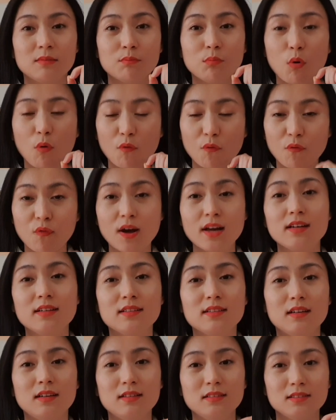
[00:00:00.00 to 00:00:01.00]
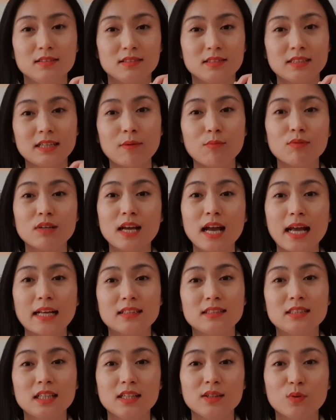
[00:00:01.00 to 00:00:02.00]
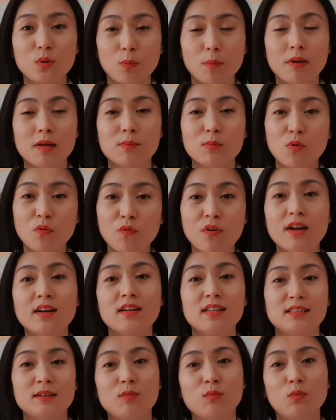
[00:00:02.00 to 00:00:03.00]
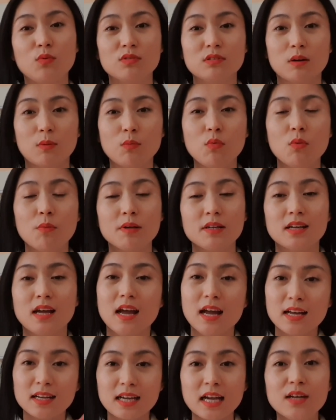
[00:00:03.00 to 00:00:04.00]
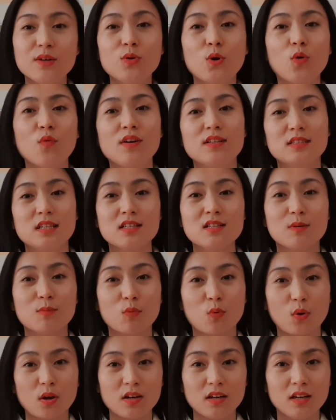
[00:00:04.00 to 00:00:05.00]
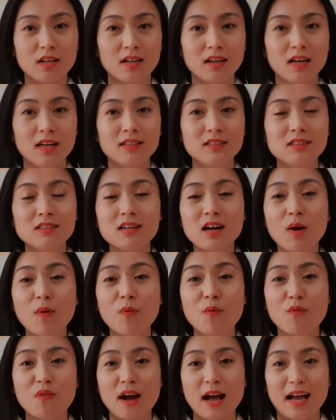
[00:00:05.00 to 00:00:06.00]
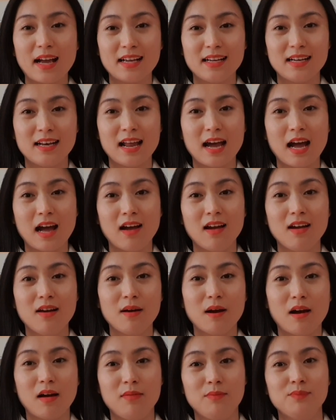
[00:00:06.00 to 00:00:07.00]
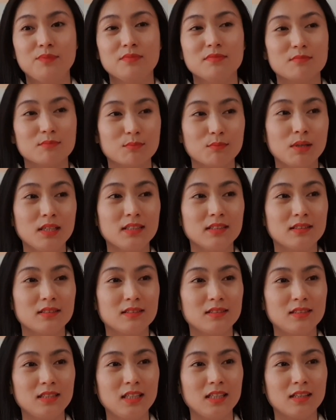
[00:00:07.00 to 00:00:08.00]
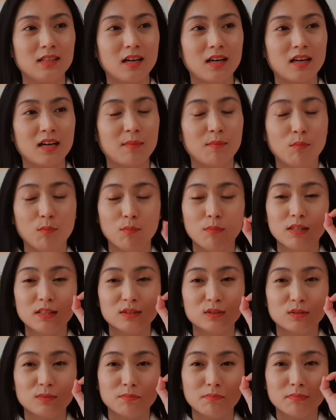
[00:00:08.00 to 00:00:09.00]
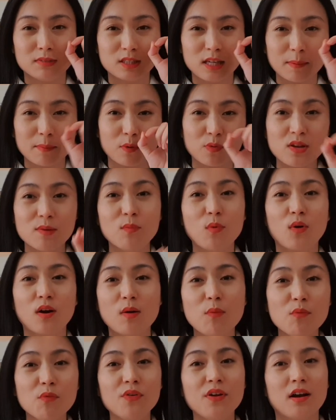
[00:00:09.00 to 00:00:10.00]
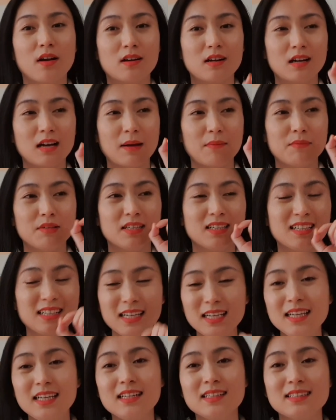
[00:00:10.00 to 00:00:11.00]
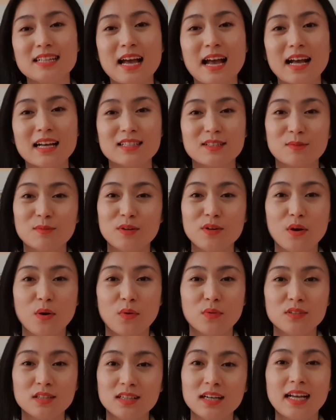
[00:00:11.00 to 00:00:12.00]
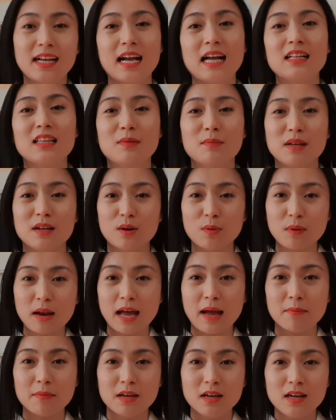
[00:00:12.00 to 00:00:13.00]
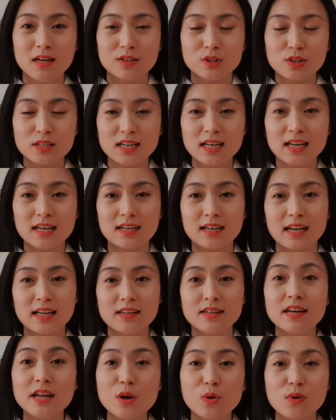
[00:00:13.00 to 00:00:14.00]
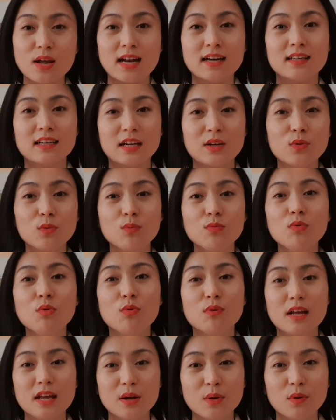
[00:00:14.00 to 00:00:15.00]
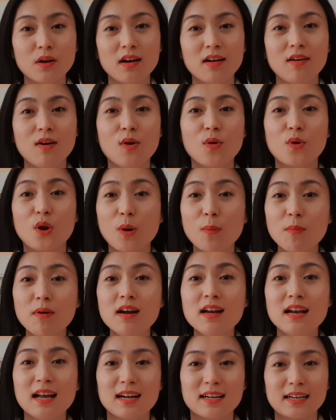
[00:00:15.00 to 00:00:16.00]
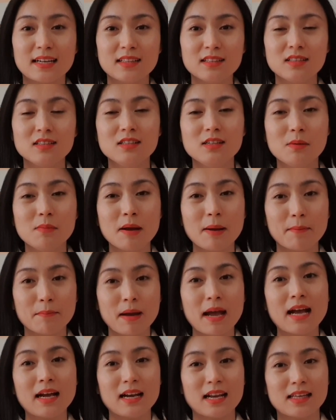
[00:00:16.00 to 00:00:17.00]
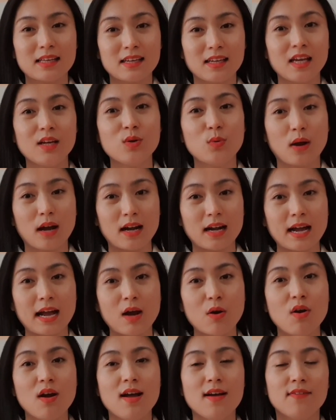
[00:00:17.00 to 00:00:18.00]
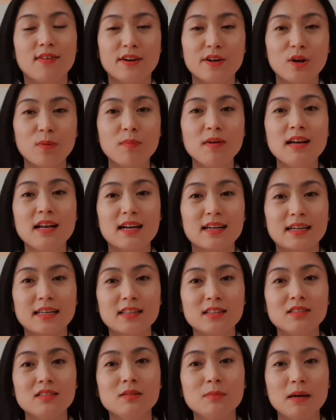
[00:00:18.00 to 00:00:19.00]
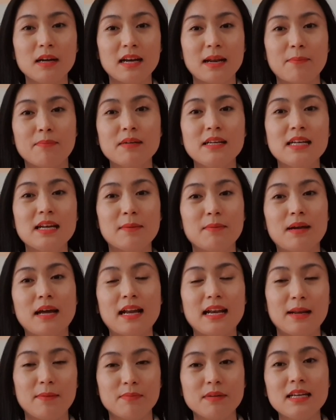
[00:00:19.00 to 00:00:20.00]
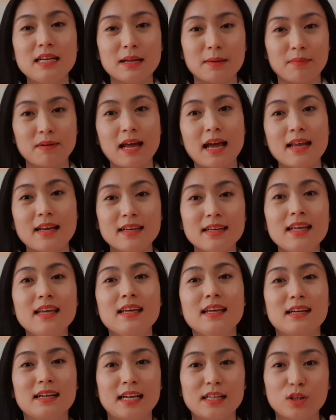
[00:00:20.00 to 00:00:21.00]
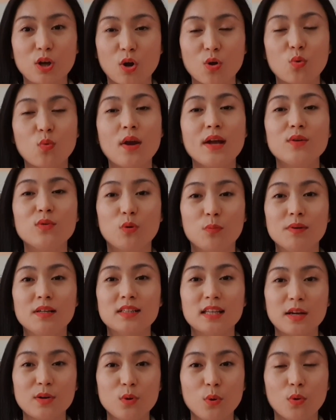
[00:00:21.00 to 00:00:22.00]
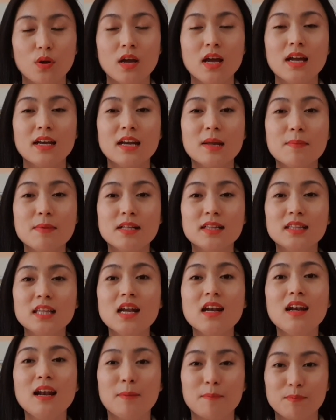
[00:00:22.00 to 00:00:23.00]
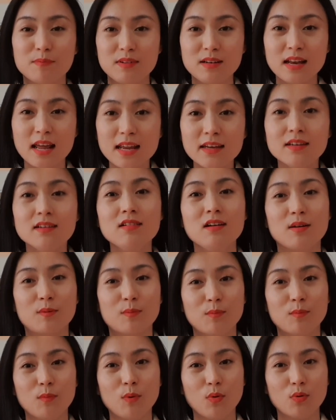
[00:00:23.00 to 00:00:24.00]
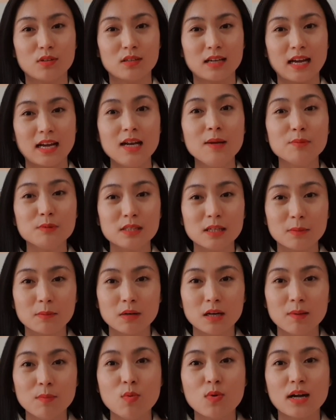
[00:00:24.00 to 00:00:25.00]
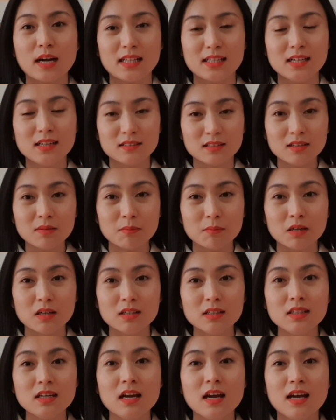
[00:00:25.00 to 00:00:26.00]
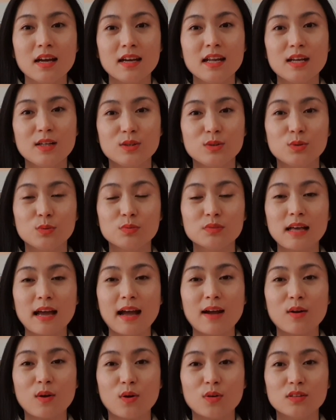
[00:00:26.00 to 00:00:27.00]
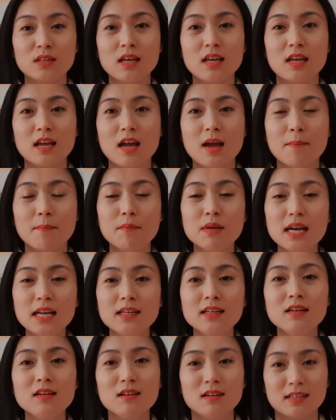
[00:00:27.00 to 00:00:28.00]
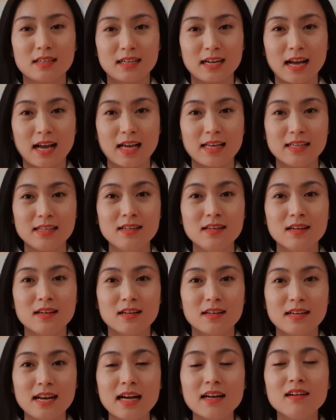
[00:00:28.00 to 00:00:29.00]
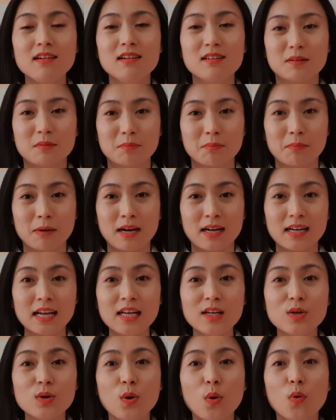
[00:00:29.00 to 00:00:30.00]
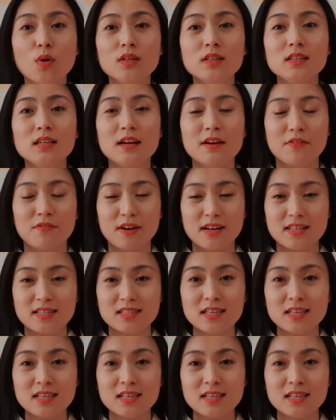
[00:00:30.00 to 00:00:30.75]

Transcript: một phần ở trong cái hành trình của mình, một phần ở trong cuộc sống của mình, kết nối và xây dựng mối quan hệ, chứ không phải là uh, mình chỉ cần là mình cho em nó như một công việc là mình ghi ra xong bắt đầu những ngày khác thì mình không làm. Cho nên là cái đều đặn, cái đúng đủ đều á, nó mới là cái thứ mà mang lại cái kết quả cao, và nó mới là cái thứ mà lặp đi lặp lại lặp đi lặp lại để cái thói quen của mình thay đổi, để mình thiết lập lên được một cái lập trình mới, một cái nhận thức mới, để chúng ta có thể biến được cái năng lực mà kết nối và